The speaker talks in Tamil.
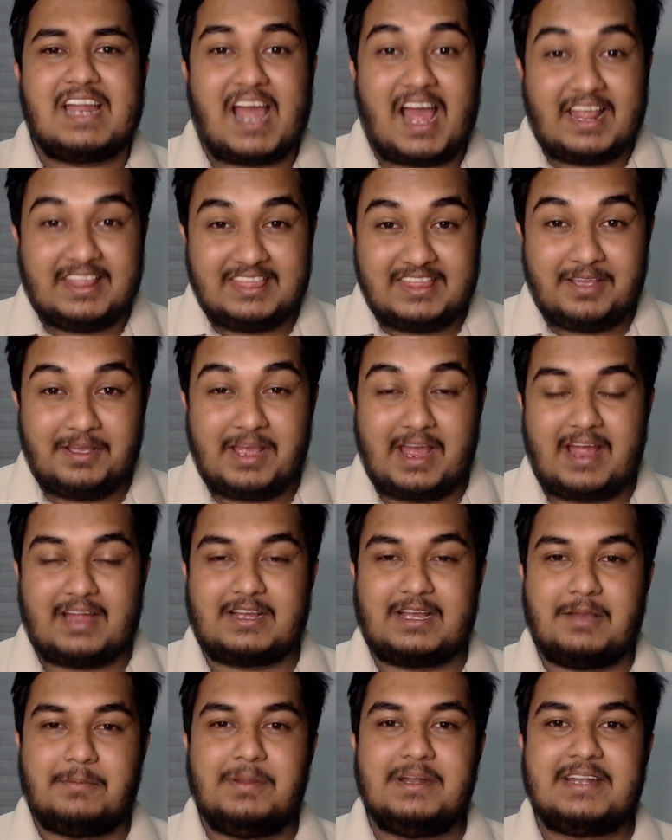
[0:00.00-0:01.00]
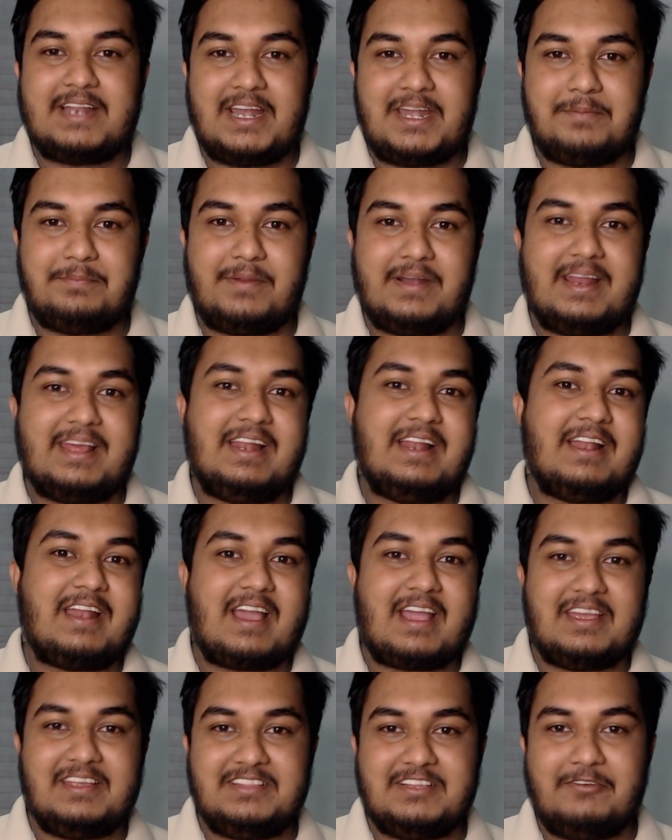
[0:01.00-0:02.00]
அந்த கமெண்ட் அடிப்படையில்
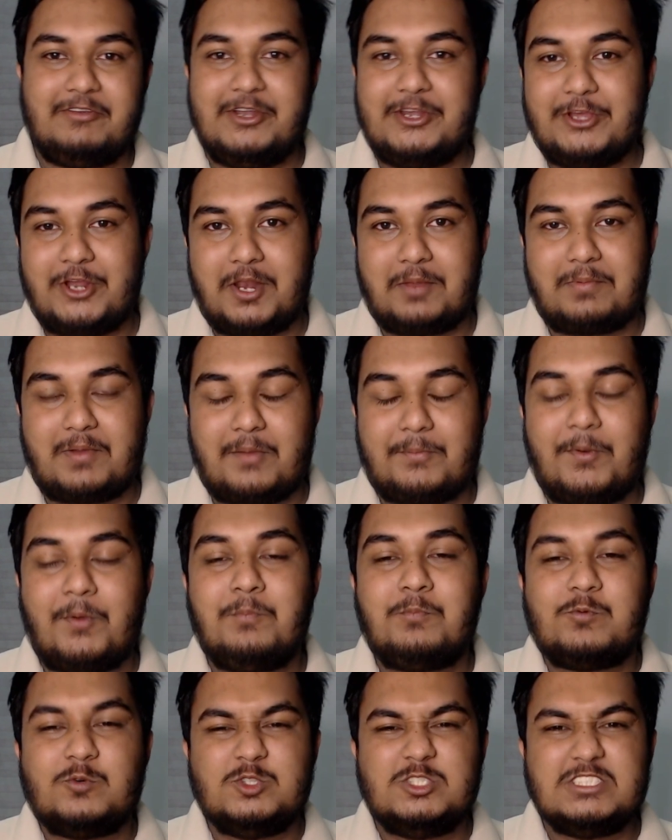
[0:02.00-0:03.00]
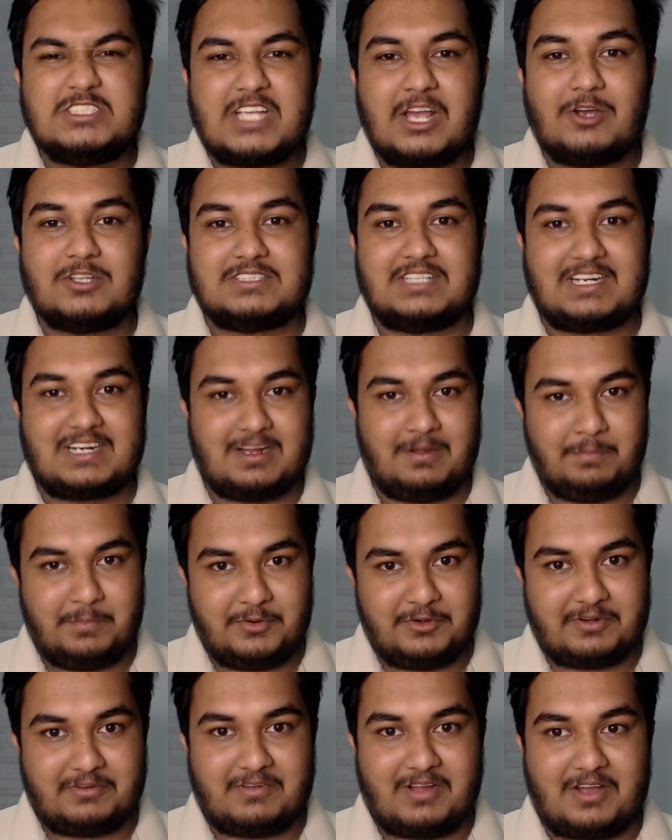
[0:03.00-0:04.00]
நாங்கள் இந்த வீடியோவில் பார்ப்போம் புதுசாக ஒருத்தர்
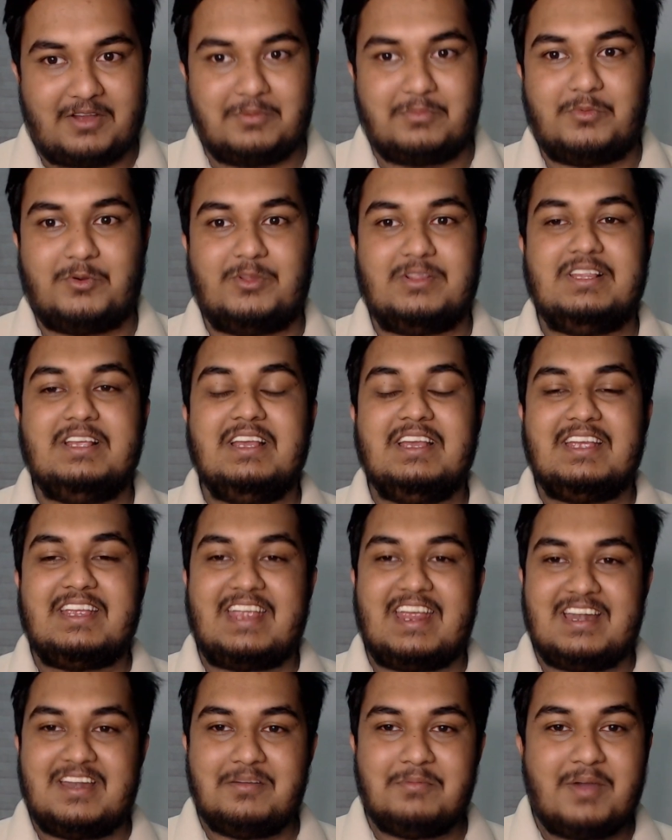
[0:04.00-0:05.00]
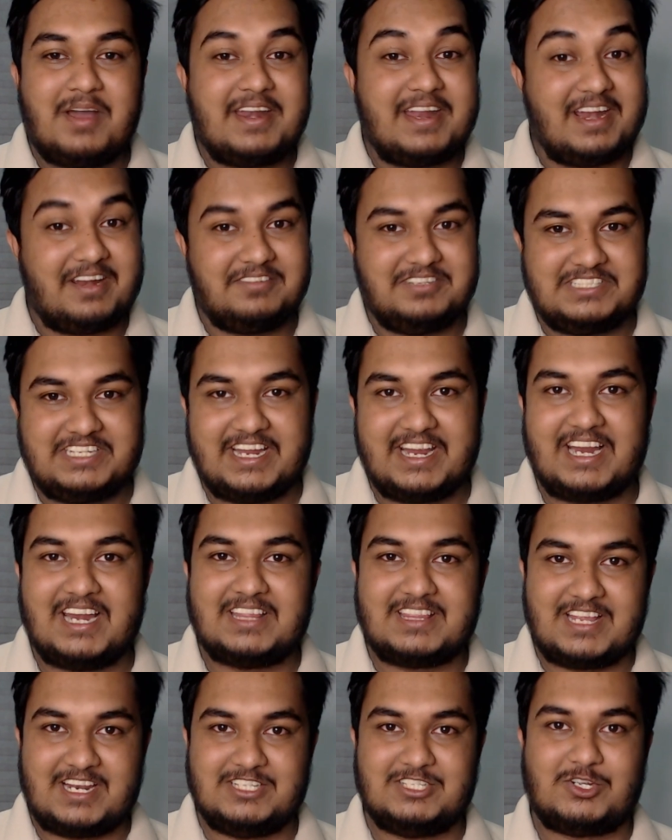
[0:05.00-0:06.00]
கம்ப்யூட்டர் வாங்கும்போது என்ன மாதிரியான விஷயங்களை
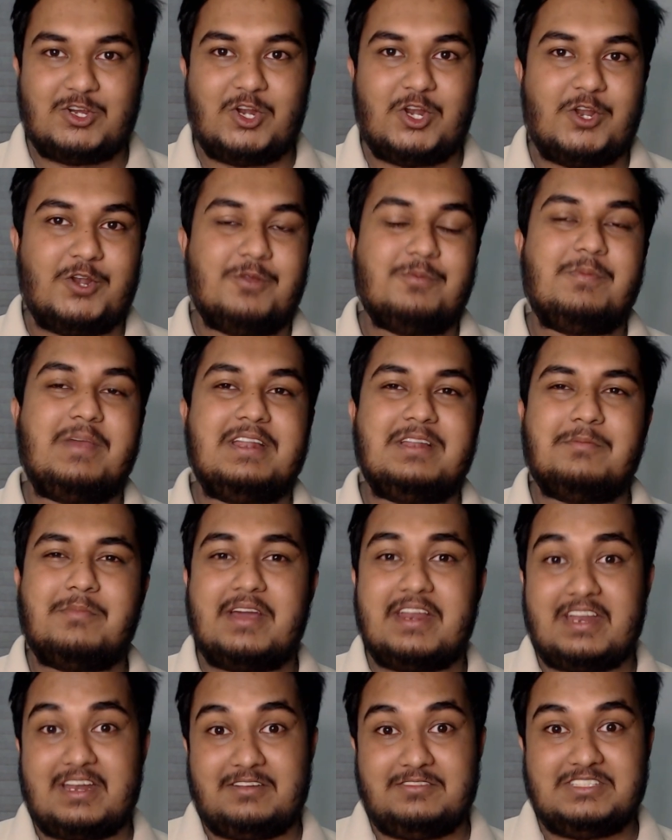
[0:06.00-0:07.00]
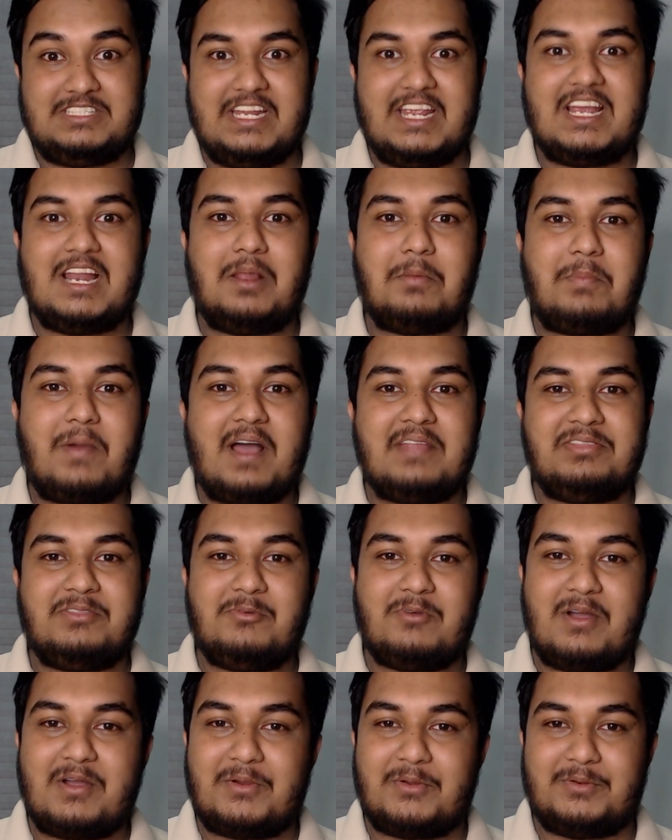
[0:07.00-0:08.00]
தெரிஞ்சுக்கொள்ளணும் என்ன மாதிரியான விஷயங்களை பார்த்து
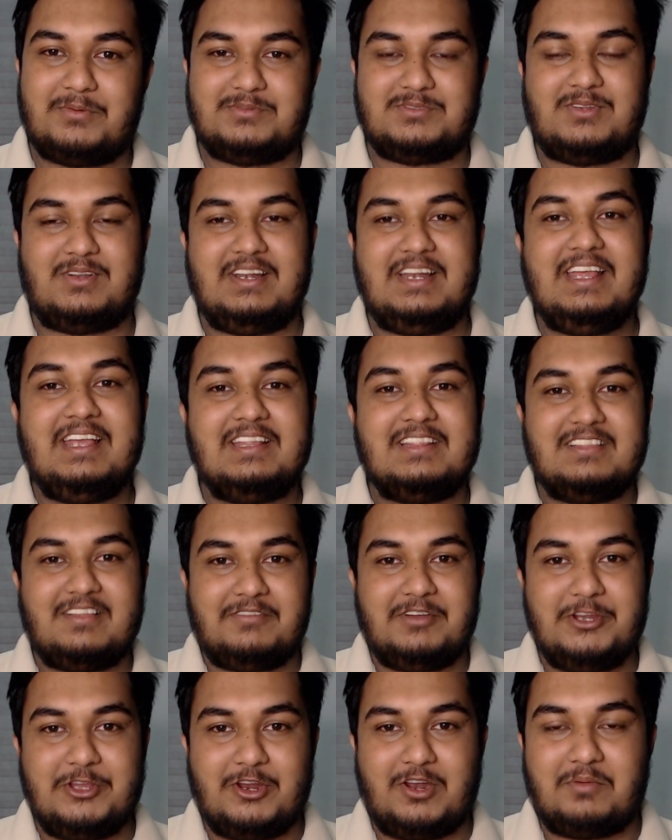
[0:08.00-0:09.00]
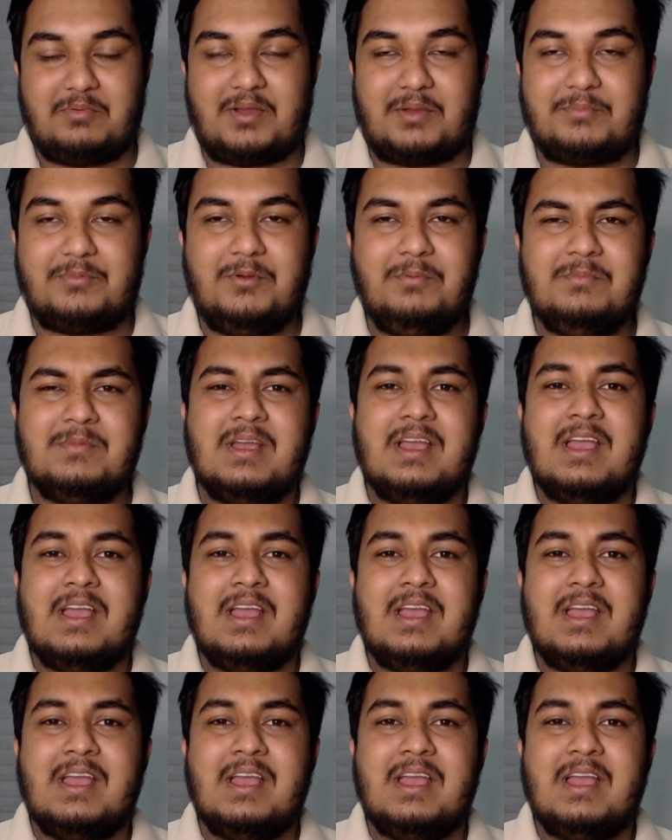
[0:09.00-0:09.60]
வாங்கணும்னு சொல்லி இந்த வீடியோவில் பார்ப்போம்